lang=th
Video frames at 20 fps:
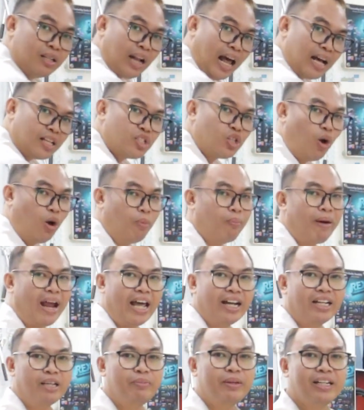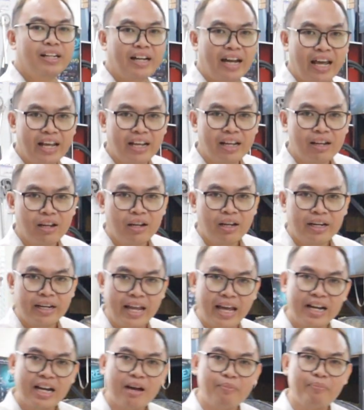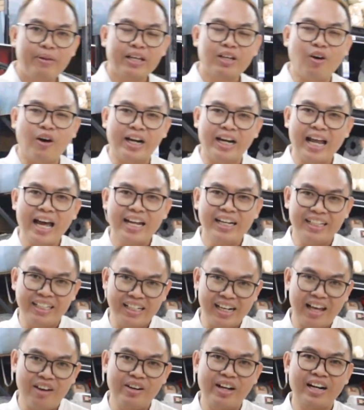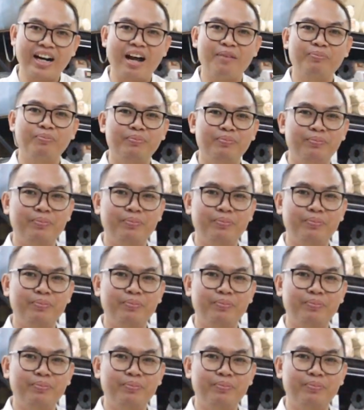ทั้ง2แบรนด์ที่พี่เดนัยแนะนำไปก่อนหน้านี้แล้วนะครับ